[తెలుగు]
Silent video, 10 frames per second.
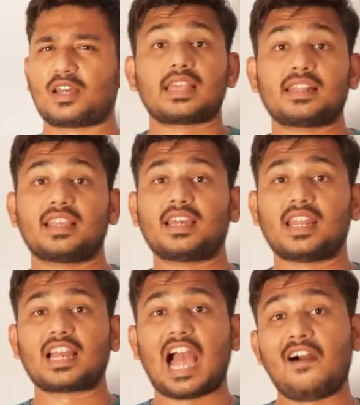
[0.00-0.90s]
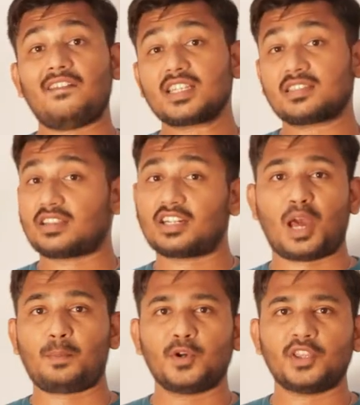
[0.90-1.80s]
తన దగ్గర కావలసినంత
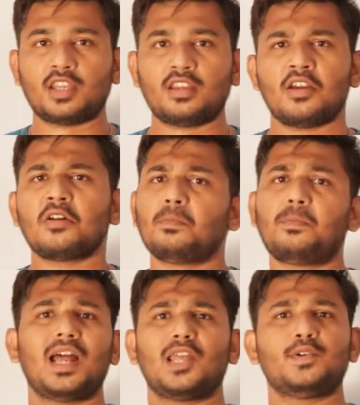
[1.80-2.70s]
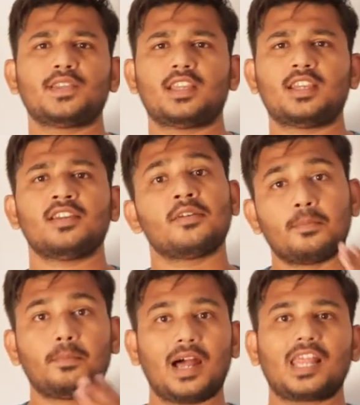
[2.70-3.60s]
డబ్బు ఉంది బలం ఉంది
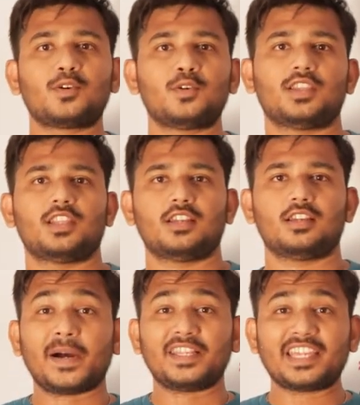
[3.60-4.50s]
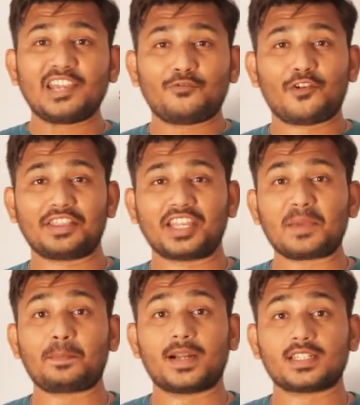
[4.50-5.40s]
బలగం ఉంది పదికి వందకి
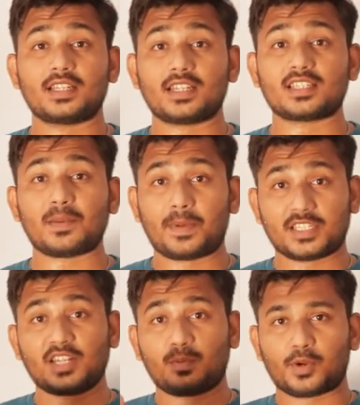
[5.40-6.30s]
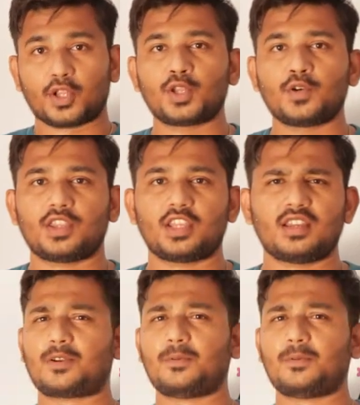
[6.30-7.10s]
భజన చేసే భజన బృందం ఉంది